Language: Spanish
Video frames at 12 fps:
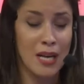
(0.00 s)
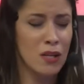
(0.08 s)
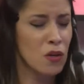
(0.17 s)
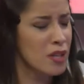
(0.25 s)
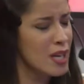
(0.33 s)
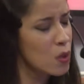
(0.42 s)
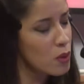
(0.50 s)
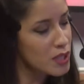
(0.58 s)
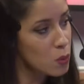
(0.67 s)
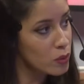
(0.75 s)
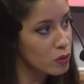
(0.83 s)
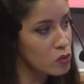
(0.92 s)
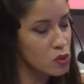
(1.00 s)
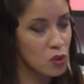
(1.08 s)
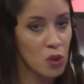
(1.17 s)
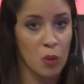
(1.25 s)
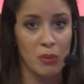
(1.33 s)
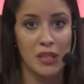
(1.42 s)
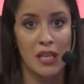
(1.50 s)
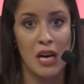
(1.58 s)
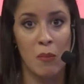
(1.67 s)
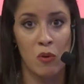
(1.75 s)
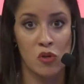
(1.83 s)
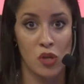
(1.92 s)
Recordará, Juan, y cuando nosotros
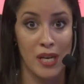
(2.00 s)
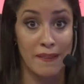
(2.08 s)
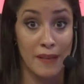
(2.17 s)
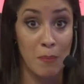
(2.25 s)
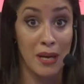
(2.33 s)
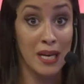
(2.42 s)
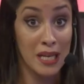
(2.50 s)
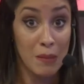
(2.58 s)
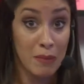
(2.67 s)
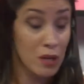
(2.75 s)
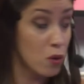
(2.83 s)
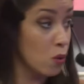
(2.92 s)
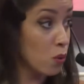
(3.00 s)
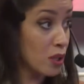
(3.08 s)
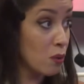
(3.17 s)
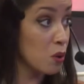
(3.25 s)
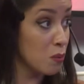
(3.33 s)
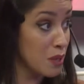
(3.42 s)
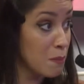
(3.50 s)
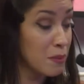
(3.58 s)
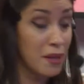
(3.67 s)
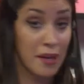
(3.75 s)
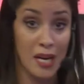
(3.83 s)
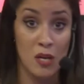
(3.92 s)
comentábamos el triple crimen ocurrido en
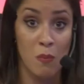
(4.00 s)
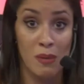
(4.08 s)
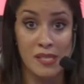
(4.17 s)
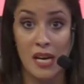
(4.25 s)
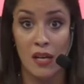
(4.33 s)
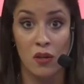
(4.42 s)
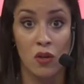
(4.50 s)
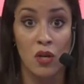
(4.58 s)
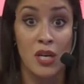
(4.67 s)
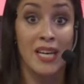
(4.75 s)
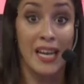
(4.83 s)
noviembre del año pasado,